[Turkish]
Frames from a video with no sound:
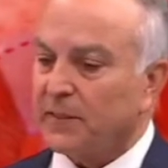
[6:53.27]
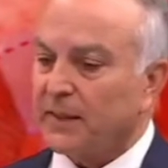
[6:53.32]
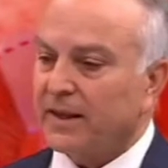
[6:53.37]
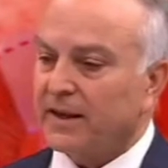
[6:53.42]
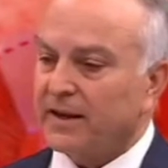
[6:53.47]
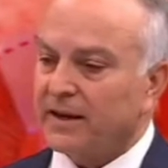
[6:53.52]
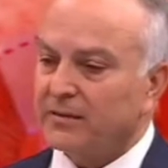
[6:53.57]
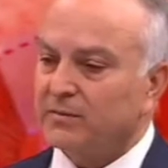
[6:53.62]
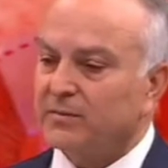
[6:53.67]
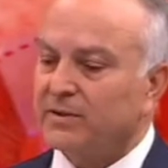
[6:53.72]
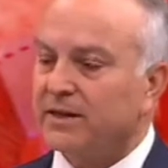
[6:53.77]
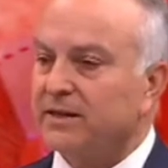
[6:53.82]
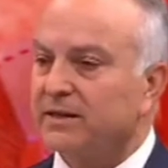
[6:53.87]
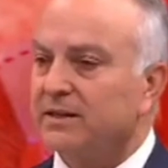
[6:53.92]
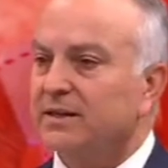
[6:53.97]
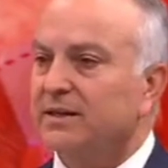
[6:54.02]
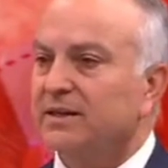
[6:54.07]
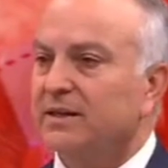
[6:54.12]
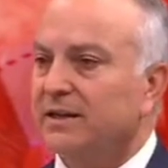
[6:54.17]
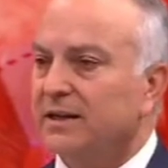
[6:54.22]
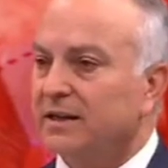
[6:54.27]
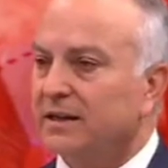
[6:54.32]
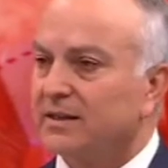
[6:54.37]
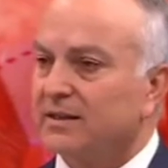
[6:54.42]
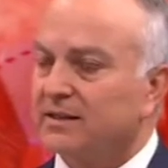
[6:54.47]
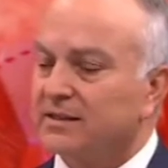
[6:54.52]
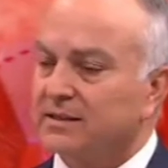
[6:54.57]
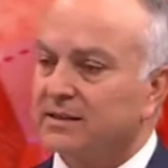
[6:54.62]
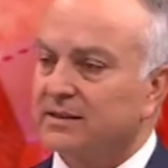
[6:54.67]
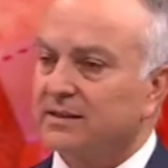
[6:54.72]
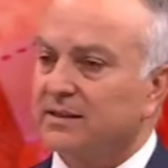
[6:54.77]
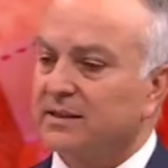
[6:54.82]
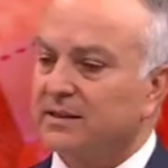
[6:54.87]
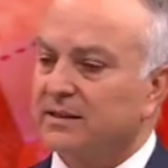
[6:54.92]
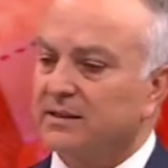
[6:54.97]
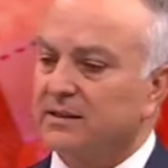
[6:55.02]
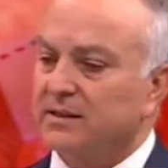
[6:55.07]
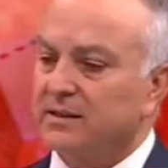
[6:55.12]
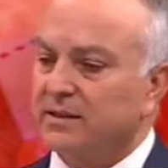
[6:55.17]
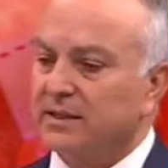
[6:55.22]
hem de arkasından
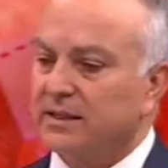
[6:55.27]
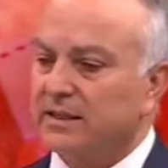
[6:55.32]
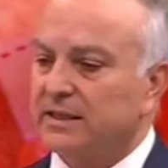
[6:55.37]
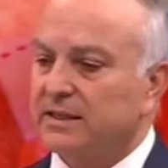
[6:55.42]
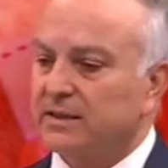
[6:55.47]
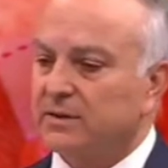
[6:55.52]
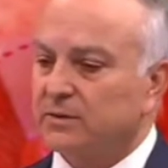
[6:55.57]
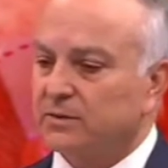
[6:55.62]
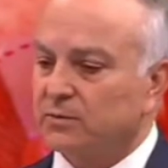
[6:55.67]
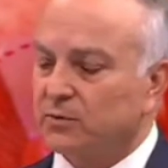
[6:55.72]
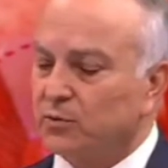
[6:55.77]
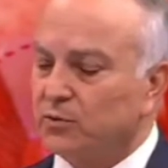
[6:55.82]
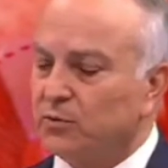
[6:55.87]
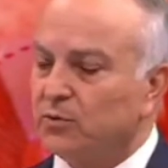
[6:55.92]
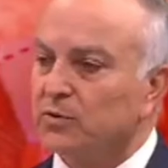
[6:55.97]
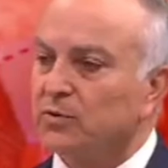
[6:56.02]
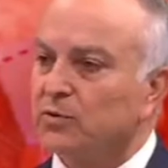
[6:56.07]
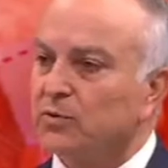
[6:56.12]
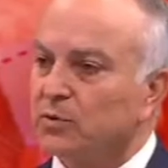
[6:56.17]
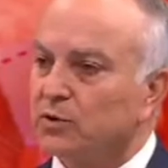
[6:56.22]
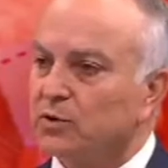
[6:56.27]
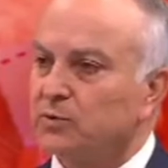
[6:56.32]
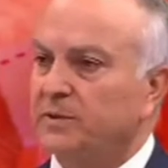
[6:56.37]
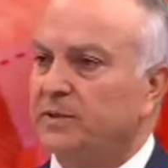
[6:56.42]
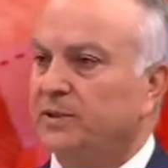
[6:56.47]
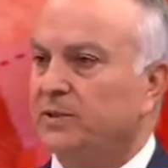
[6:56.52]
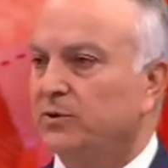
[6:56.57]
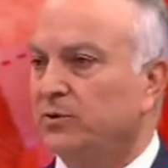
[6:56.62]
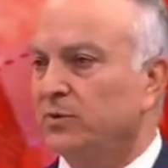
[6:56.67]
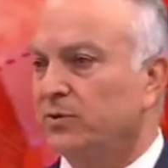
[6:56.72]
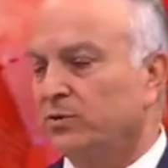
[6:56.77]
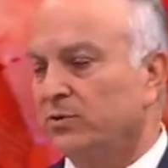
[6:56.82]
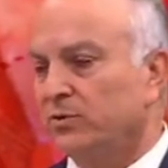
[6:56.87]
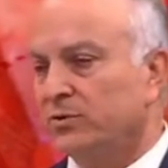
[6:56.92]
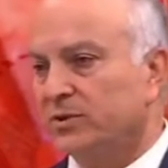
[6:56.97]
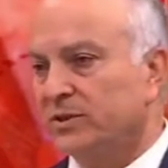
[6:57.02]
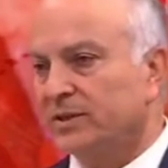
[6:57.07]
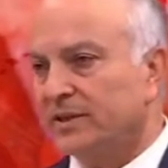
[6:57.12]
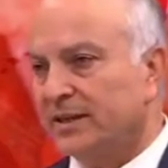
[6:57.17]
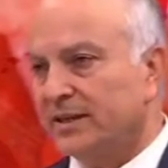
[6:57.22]
e, uygun kozmetik
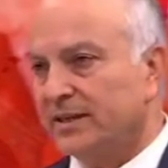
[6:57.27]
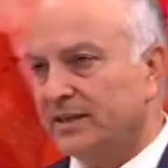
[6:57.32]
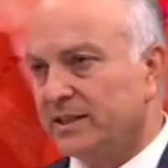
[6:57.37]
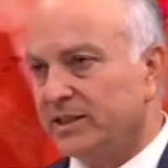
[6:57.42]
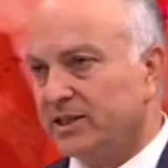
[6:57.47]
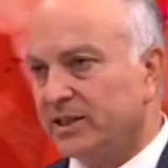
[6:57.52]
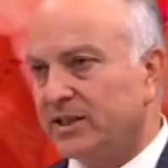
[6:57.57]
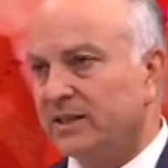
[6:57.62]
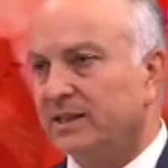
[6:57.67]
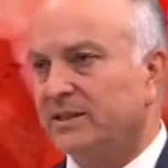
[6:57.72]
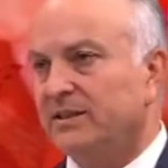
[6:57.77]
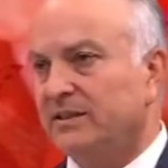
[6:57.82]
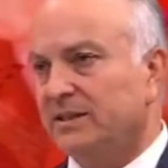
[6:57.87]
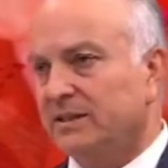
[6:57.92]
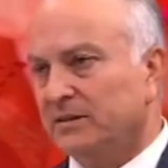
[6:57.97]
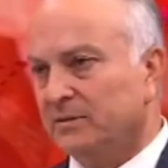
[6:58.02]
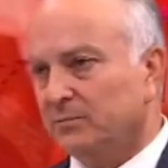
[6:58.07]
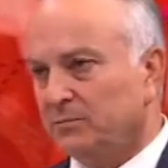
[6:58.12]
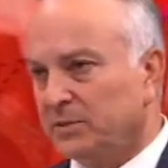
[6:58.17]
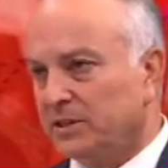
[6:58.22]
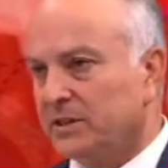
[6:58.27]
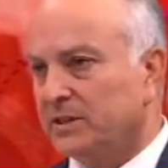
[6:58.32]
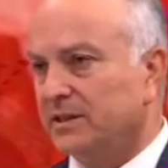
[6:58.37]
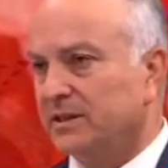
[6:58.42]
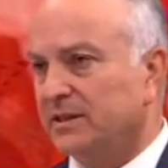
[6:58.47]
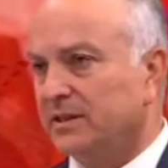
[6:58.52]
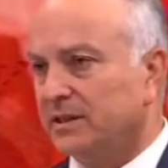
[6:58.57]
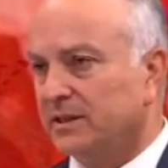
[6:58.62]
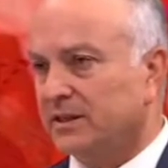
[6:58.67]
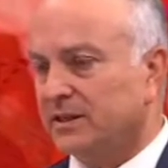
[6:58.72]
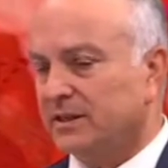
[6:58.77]
görüntüyü sağlayacak bir e,